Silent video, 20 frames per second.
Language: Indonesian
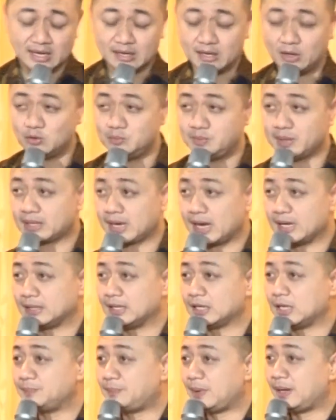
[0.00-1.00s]
Lalu
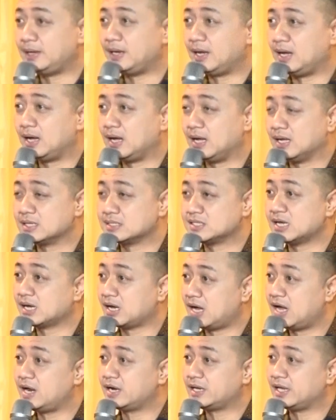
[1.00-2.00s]
berkata kepada
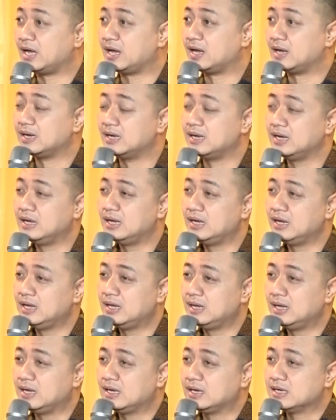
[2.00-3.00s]
Zakaria,
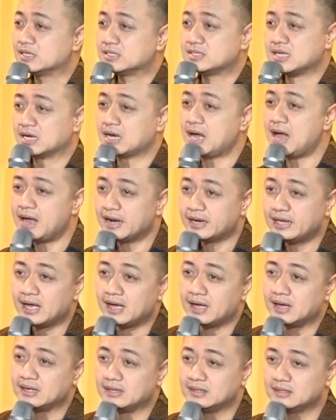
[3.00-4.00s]

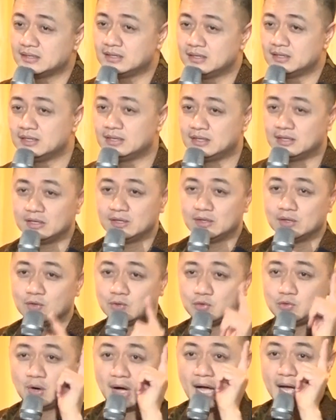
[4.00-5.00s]
Zakaria,
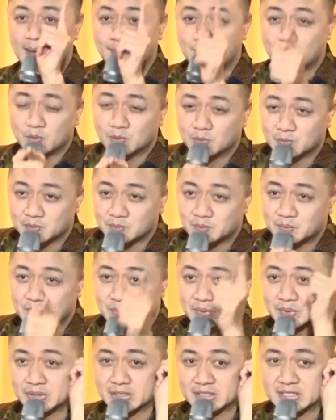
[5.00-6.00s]
doamu
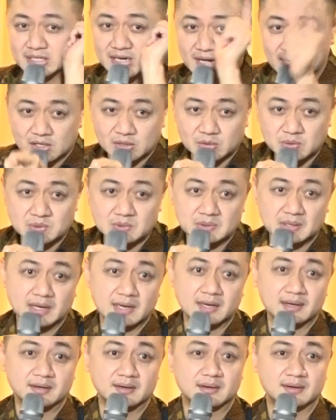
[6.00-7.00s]
didengar
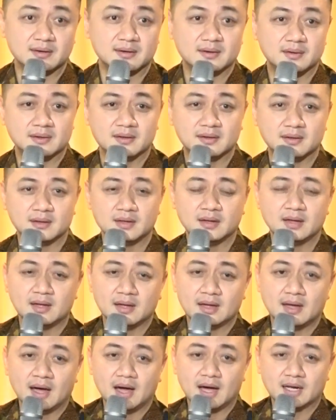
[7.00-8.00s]
Tuhan.
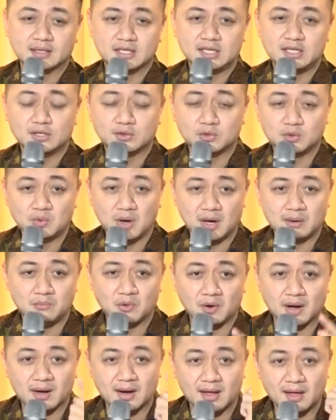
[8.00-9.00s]
Artinya Tuhan
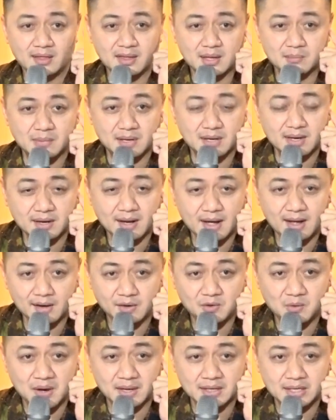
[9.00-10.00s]
bukan hanya mendengar
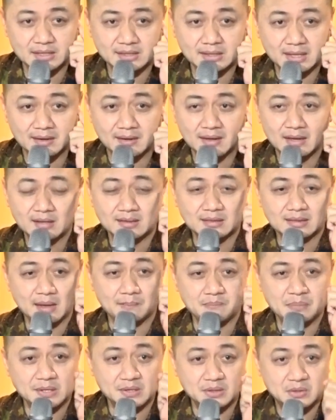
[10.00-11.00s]
doa kita,
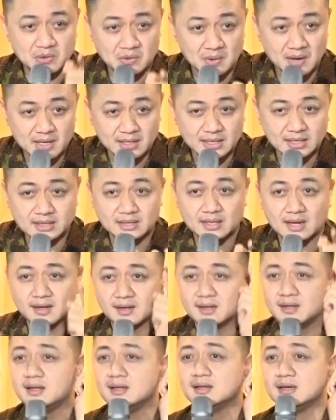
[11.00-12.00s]
tapi doa
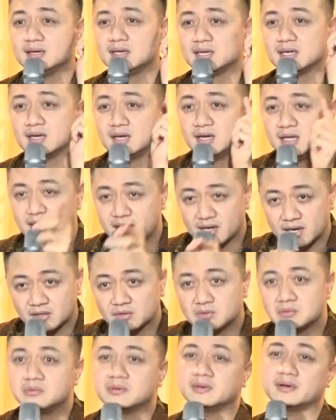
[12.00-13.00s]
kita dilihat
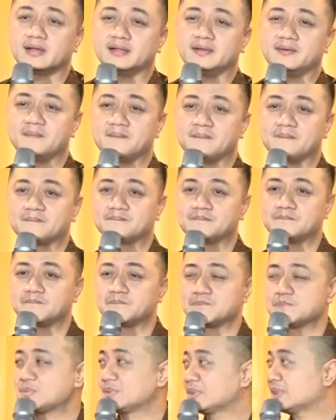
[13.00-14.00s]
Tuhan.
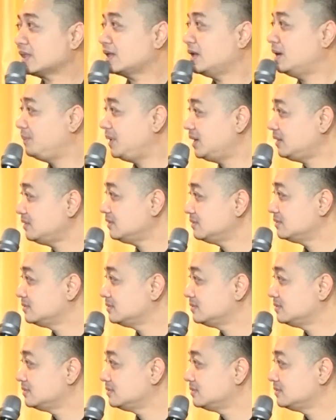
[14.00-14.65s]
Amin.